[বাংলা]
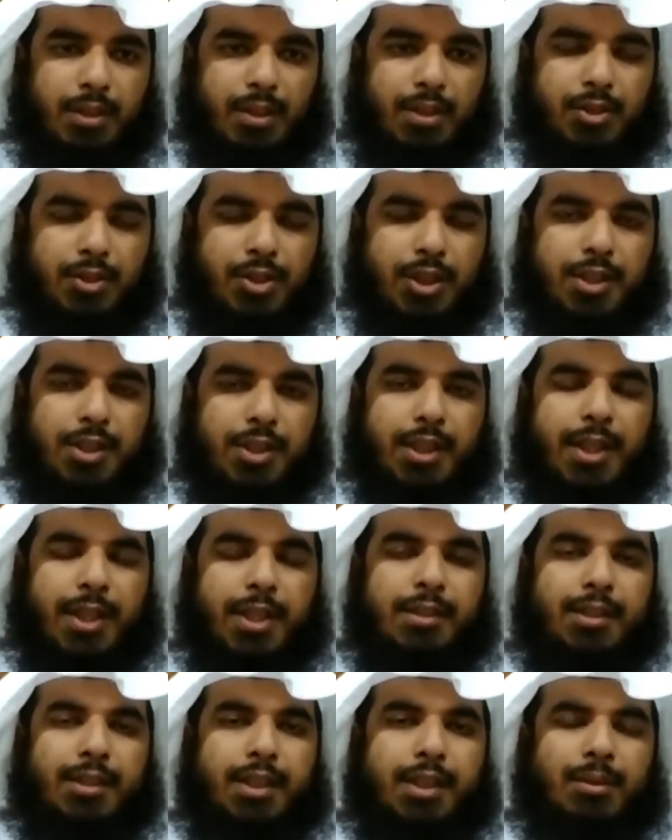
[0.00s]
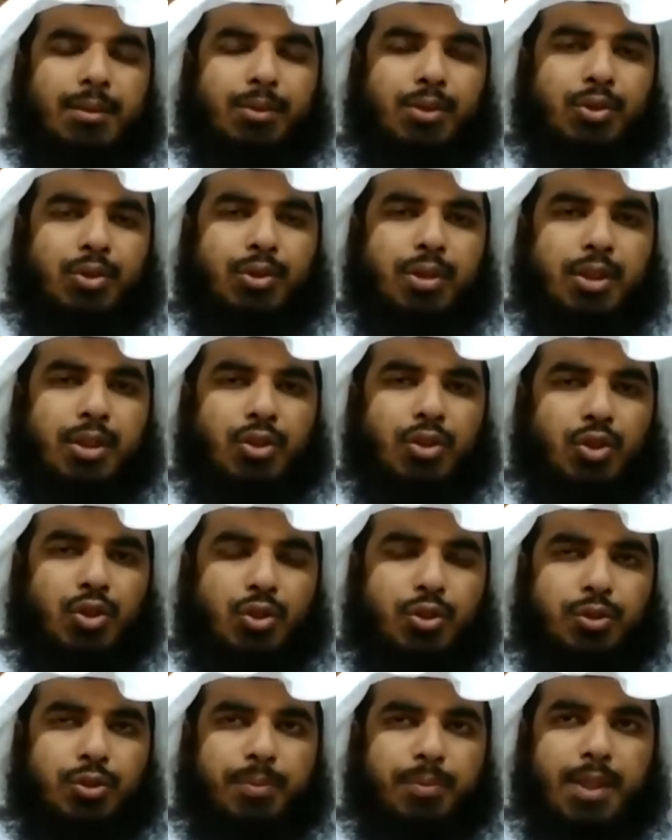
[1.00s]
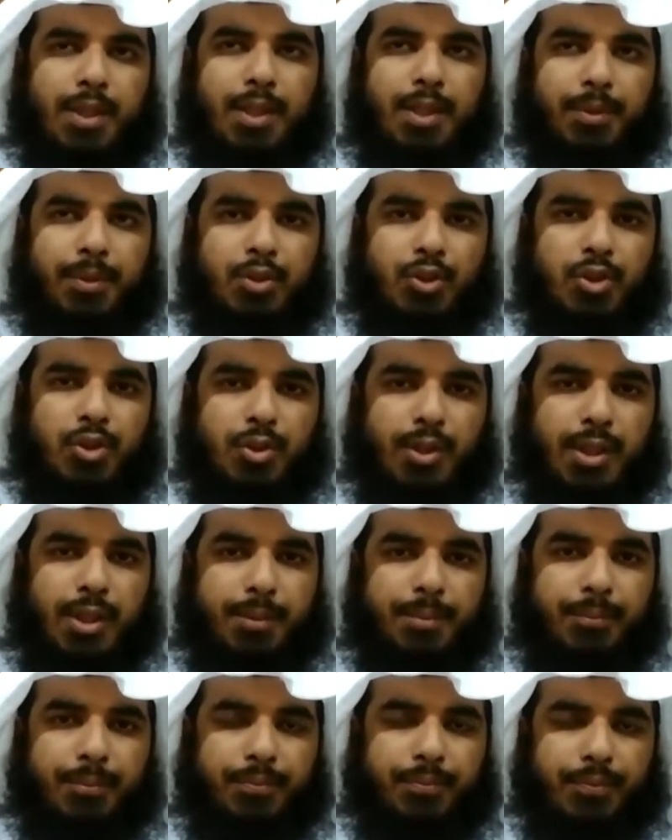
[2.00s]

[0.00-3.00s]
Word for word: এই চারটি আয়াত তিলাবত করে এর সহজ বাংলা পেশ করলাম